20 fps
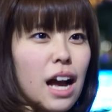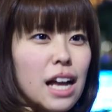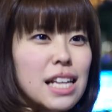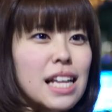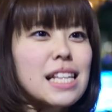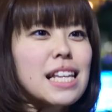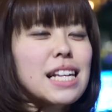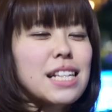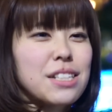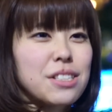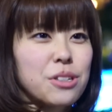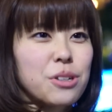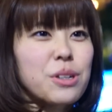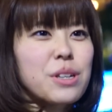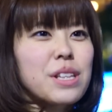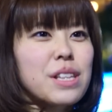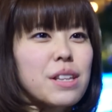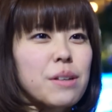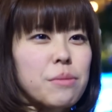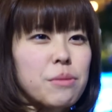あなたにそう
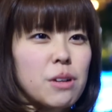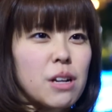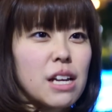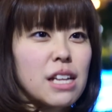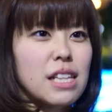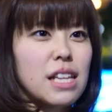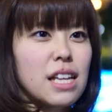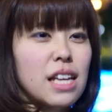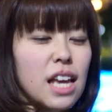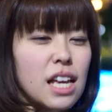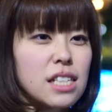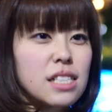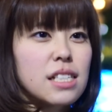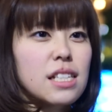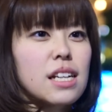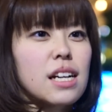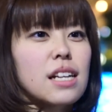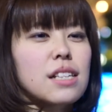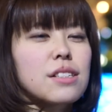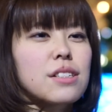言ってもらえて決
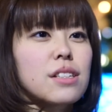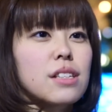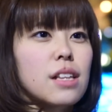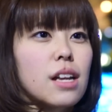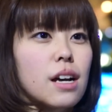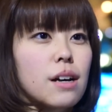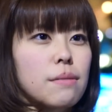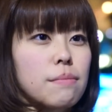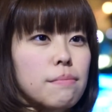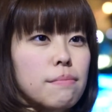心がついた。